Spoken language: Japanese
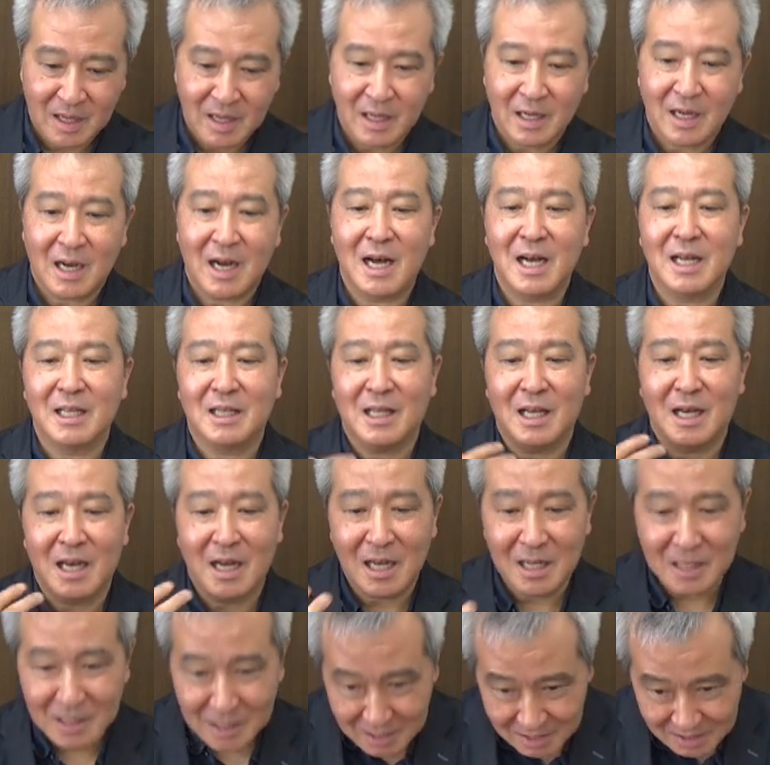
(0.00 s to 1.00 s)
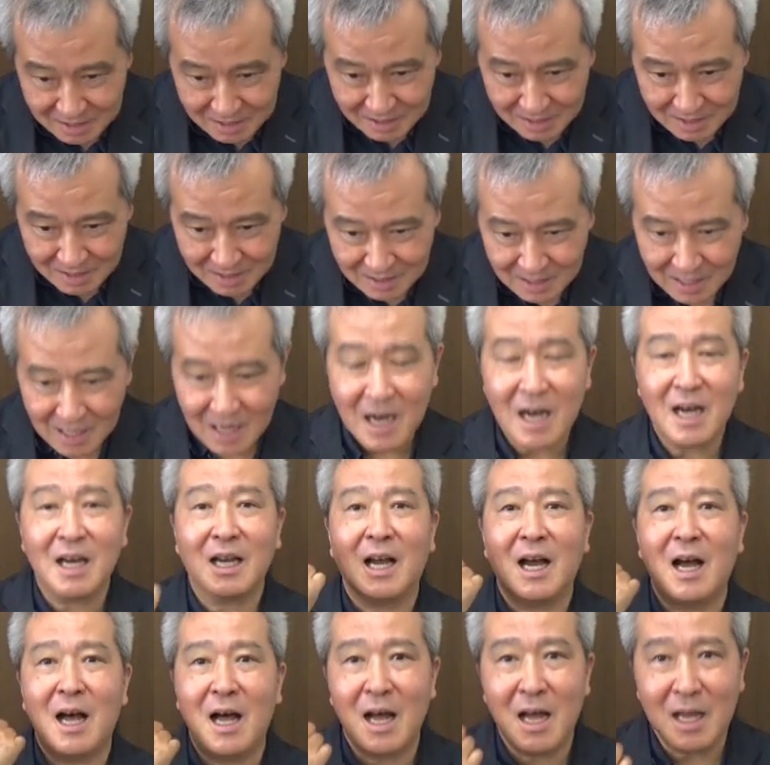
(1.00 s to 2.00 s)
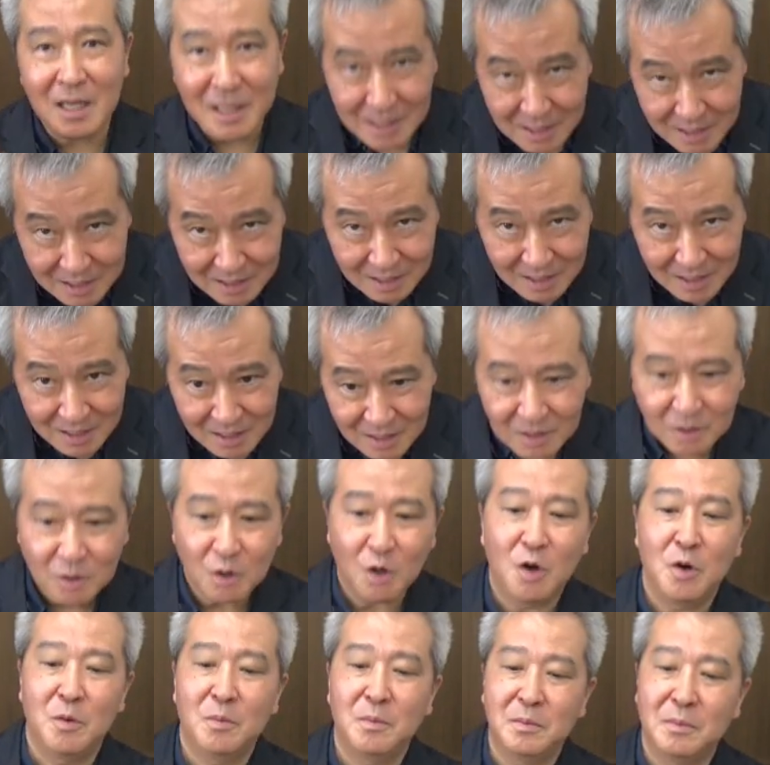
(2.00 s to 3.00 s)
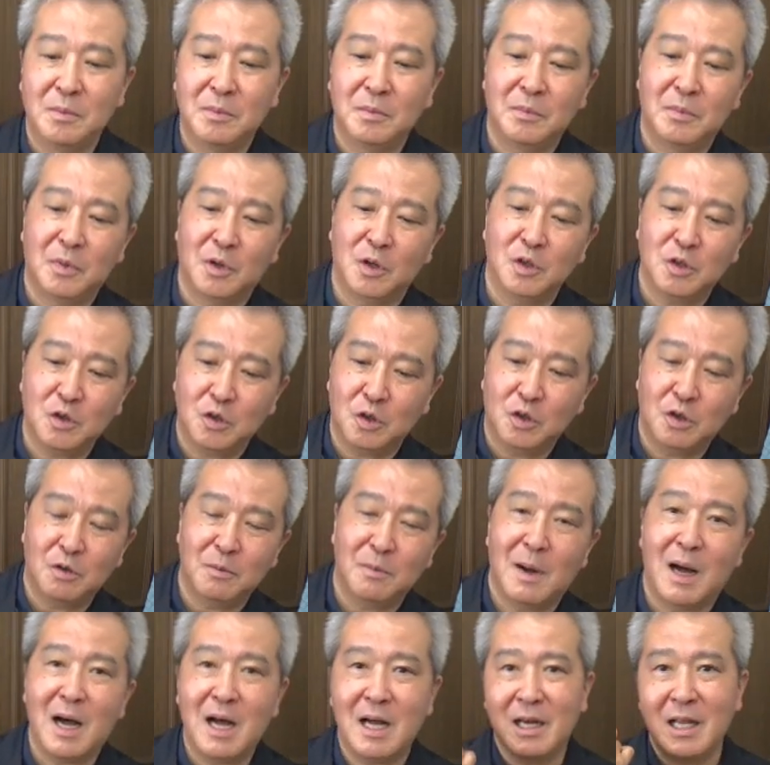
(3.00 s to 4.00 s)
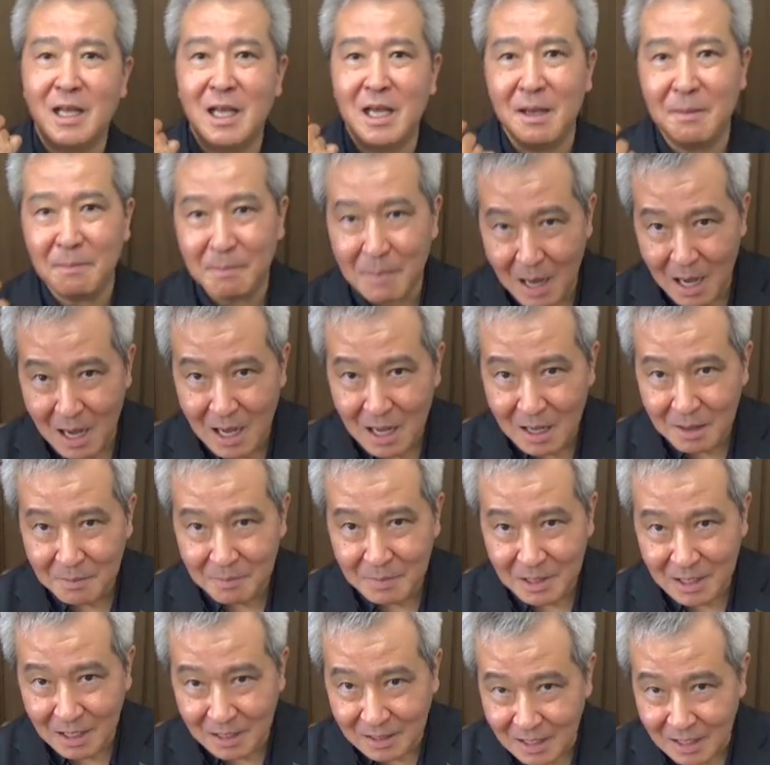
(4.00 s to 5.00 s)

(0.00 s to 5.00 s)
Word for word: 肩に赤いトンボ止まればみたい